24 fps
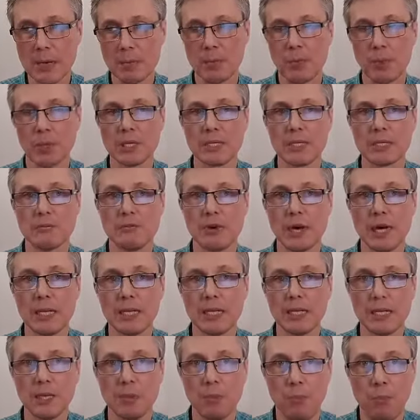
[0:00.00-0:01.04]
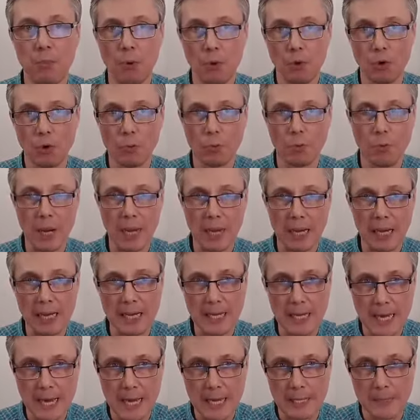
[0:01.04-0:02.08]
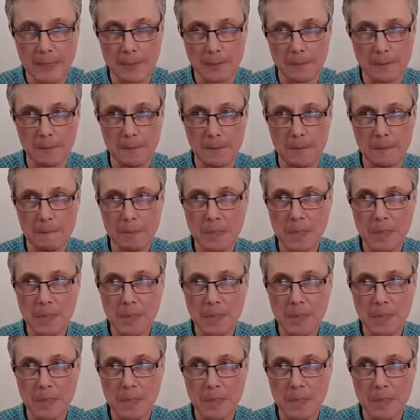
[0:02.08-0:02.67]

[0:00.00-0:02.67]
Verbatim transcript: призывает ли Бог к покаянию